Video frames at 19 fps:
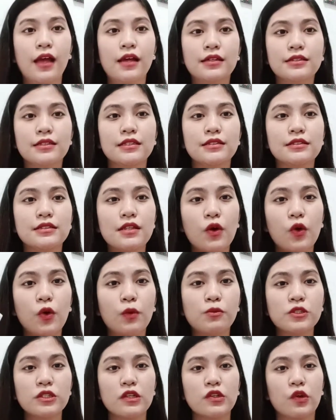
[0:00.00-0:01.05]
Since
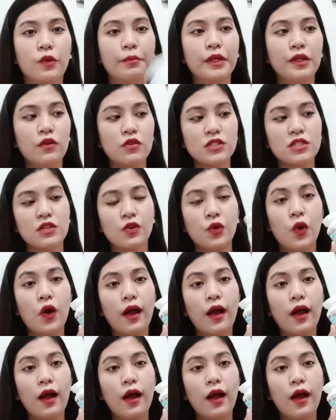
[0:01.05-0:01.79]
naubos na to, binuksan ko